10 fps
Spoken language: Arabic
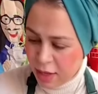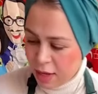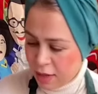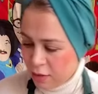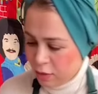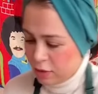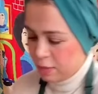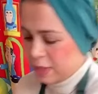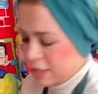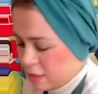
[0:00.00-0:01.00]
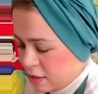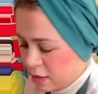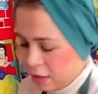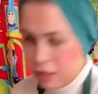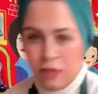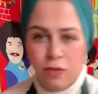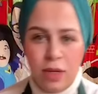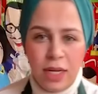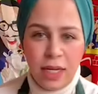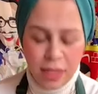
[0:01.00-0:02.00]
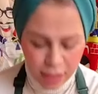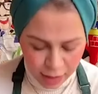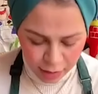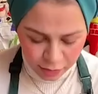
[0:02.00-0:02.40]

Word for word: هنحط بس حته فويل كده